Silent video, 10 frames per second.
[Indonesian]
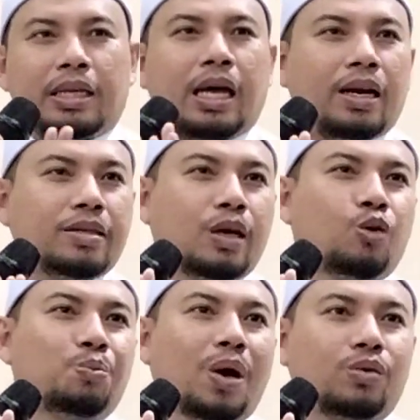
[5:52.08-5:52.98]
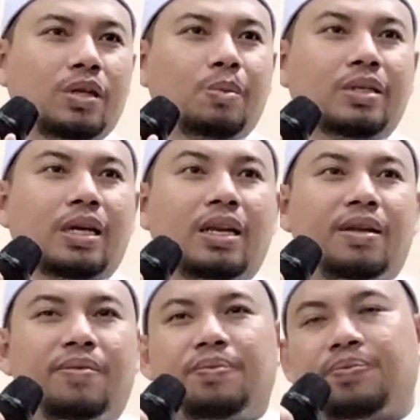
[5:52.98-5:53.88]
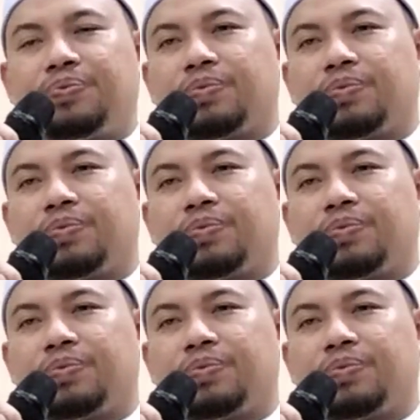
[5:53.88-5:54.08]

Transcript: Tidak ada sangkut paut sama sekali.